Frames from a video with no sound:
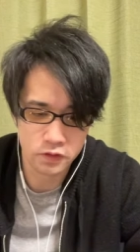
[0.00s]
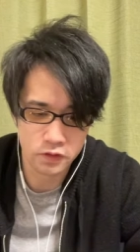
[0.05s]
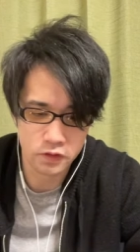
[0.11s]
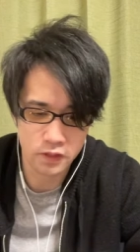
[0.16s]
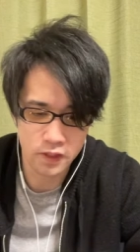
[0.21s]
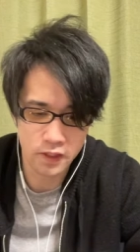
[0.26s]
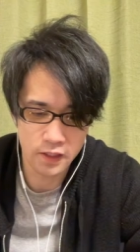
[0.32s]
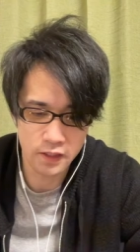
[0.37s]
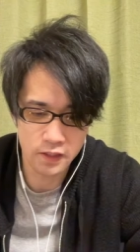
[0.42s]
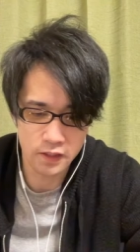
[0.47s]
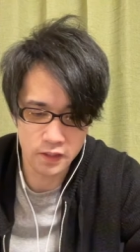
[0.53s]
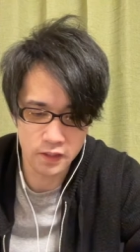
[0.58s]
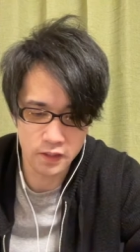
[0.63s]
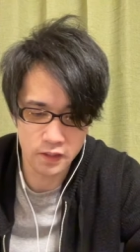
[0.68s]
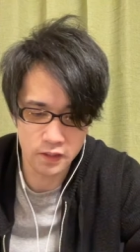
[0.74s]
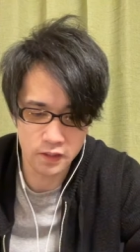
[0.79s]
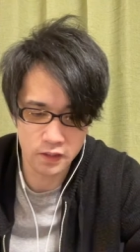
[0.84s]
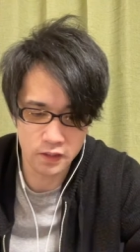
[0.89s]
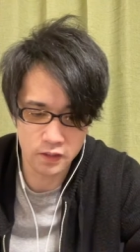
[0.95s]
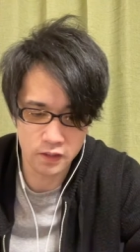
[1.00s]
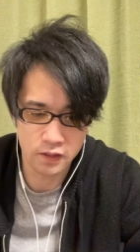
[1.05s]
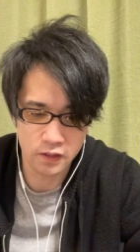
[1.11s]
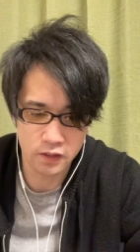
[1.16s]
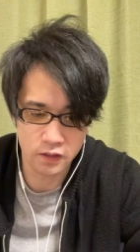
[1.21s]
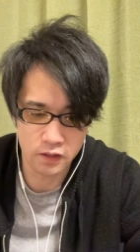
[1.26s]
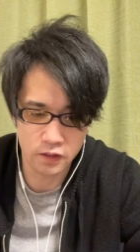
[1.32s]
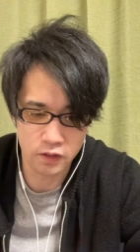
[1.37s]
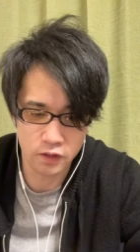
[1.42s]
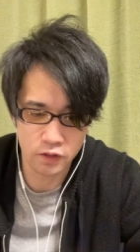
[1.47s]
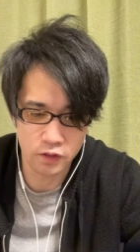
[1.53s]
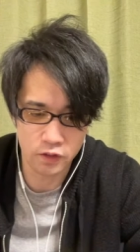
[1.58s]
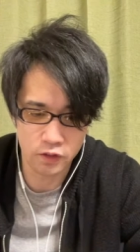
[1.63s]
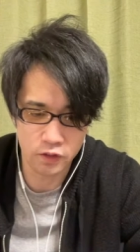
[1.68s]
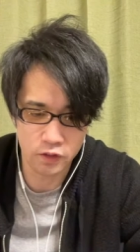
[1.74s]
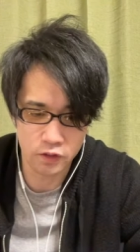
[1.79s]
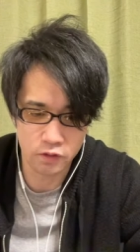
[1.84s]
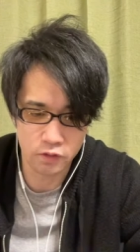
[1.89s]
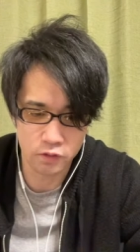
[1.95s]
はい、
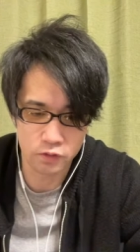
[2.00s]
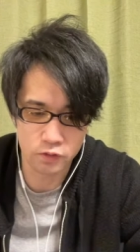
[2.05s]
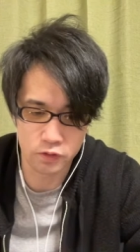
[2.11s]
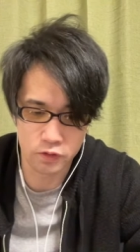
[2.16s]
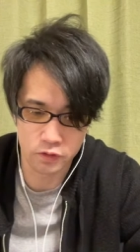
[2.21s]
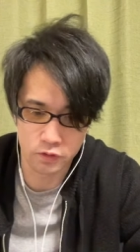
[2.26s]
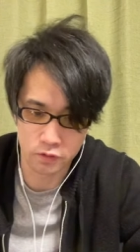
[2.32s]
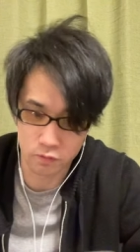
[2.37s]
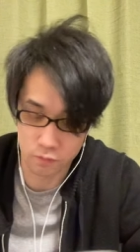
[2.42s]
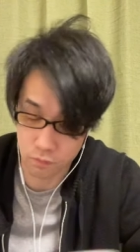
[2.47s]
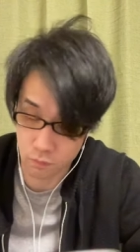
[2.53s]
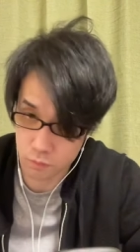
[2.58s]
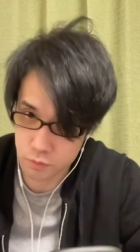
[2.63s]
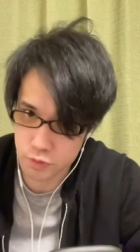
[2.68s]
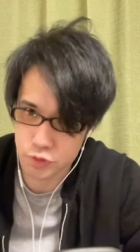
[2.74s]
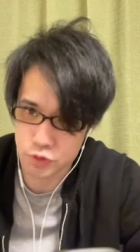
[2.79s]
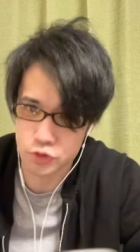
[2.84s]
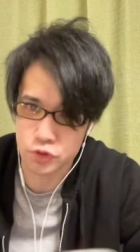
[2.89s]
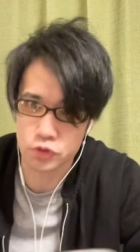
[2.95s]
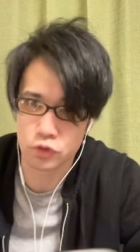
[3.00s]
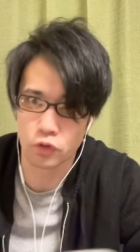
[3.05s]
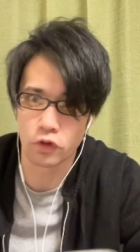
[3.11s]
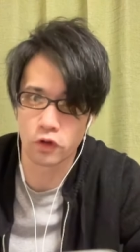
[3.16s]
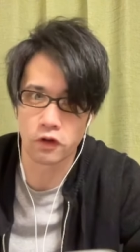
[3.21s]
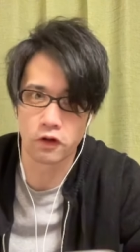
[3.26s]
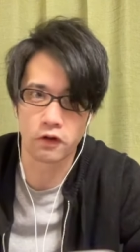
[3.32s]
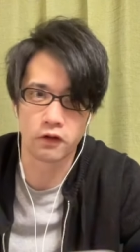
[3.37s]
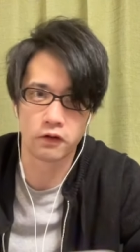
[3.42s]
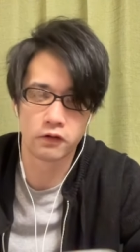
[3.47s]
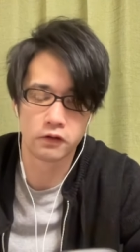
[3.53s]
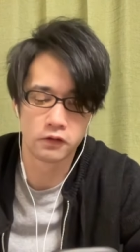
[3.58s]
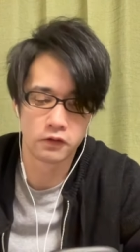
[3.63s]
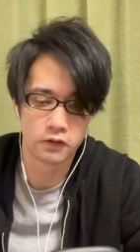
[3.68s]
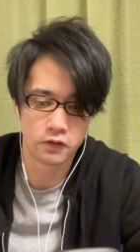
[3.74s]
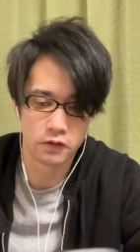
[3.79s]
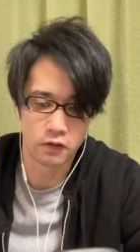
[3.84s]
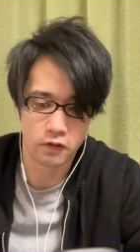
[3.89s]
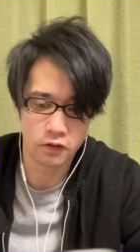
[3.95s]
えい、よっしゃ。
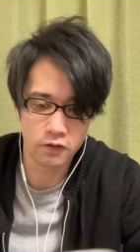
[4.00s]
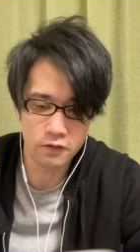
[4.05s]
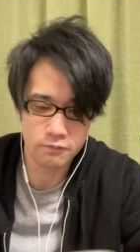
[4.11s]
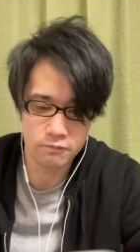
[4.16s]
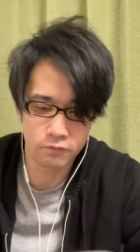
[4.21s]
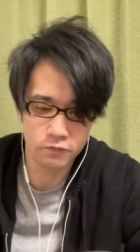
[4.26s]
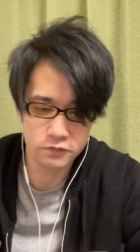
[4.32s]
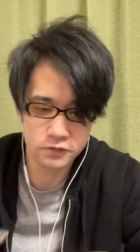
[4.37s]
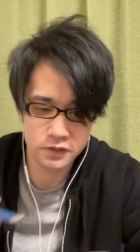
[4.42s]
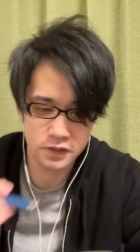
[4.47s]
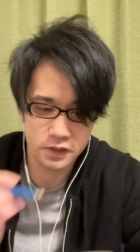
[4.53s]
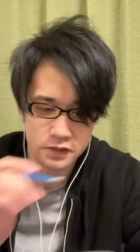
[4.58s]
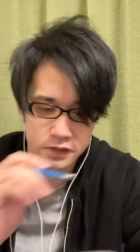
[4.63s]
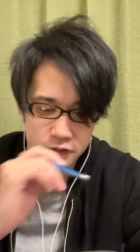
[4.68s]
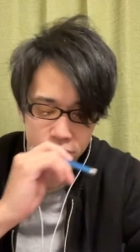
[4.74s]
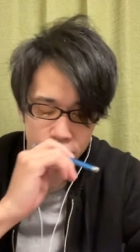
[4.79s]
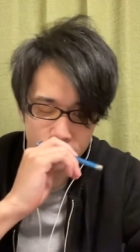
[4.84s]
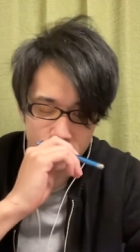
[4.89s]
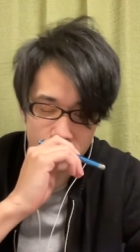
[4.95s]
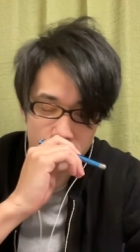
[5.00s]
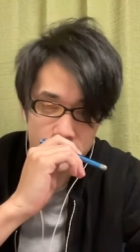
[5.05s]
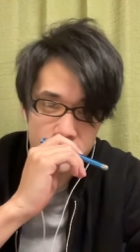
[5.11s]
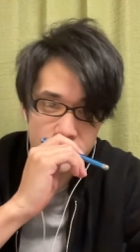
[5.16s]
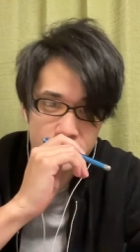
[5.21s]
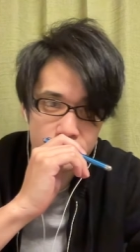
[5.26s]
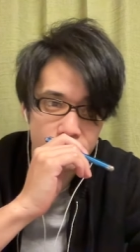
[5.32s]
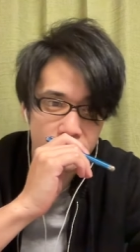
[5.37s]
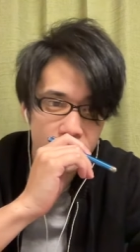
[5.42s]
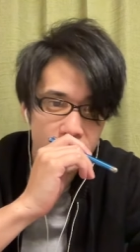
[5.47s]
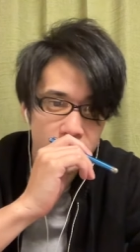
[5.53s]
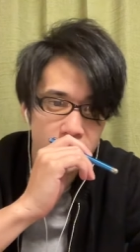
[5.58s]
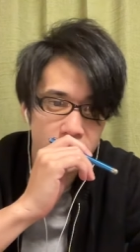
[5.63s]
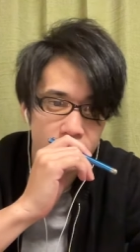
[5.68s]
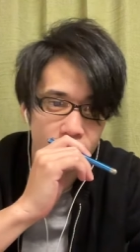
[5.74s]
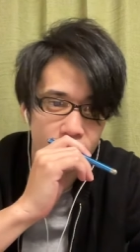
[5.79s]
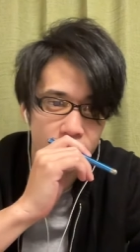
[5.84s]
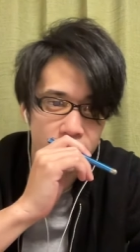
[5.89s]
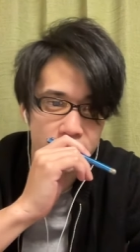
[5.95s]
あれもしかしてこれ一番いい
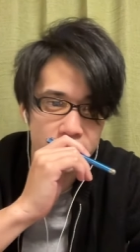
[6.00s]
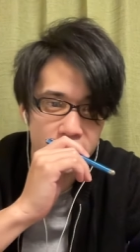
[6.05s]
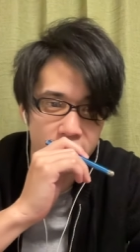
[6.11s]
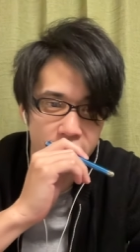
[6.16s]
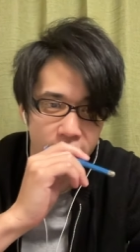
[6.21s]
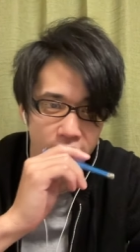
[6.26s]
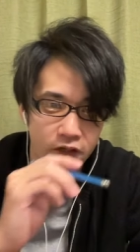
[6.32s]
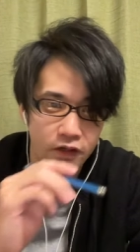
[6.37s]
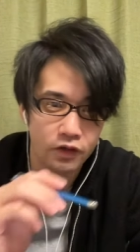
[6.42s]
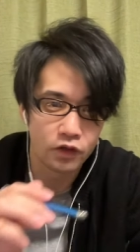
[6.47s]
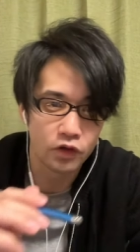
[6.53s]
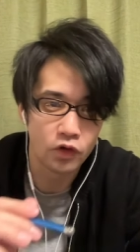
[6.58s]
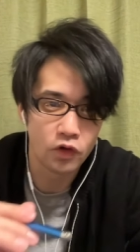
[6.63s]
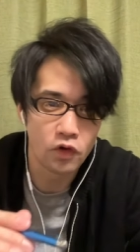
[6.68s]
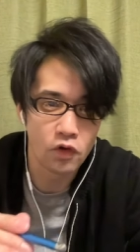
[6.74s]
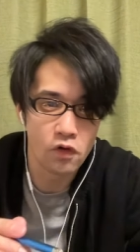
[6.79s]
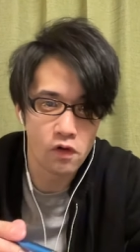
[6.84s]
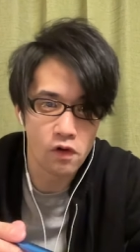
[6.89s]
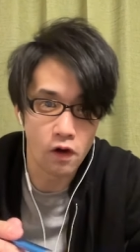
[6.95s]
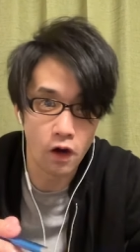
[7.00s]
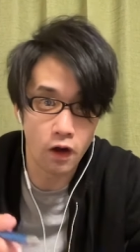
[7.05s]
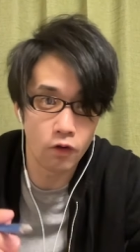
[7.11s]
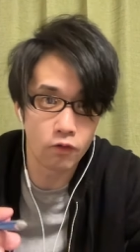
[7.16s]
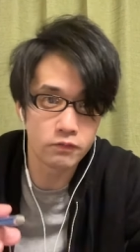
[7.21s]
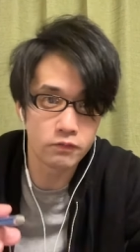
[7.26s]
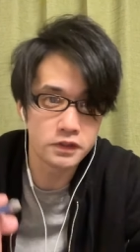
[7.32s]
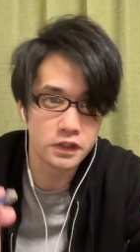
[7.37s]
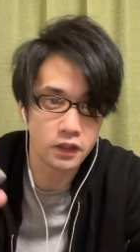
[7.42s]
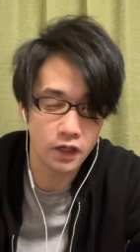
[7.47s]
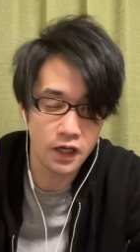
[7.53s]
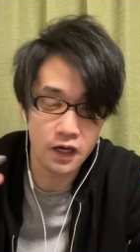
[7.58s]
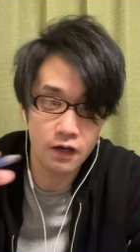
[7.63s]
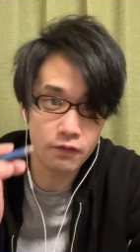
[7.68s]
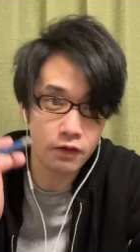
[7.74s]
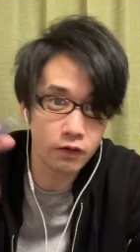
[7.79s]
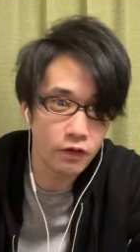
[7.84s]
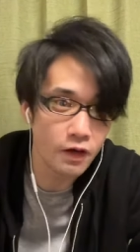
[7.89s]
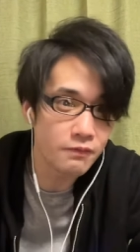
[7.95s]
の引いちゃったあ、ごめんなさい。か、
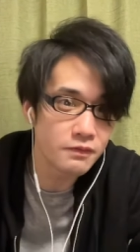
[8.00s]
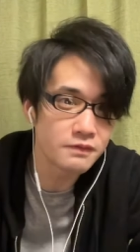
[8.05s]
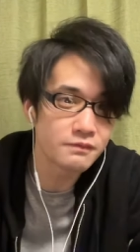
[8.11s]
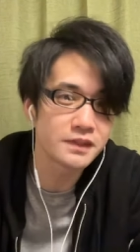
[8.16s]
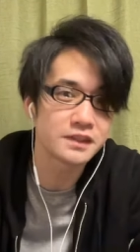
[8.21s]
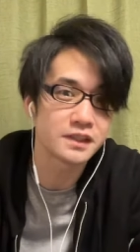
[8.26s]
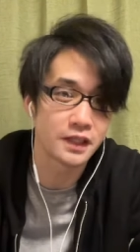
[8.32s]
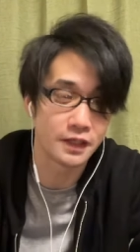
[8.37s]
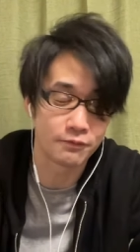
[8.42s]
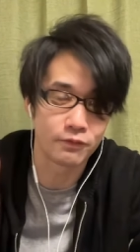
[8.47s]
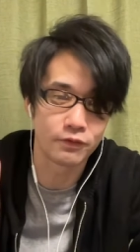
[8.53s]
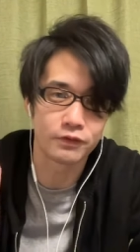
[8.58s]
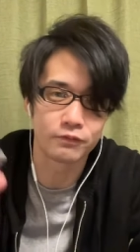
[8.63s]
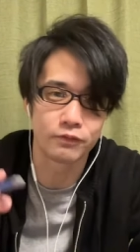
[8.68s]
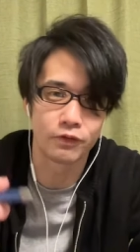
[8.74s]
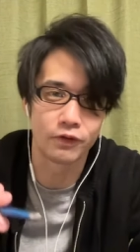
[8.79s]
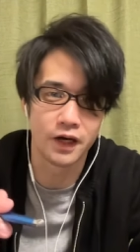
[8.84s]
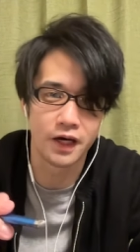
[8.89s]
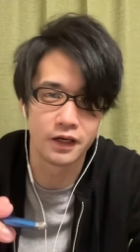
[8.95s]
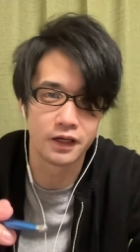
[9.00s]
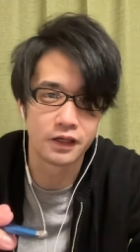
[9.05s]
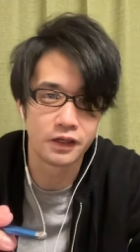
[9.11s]
かぶりましたね、僕も。はい。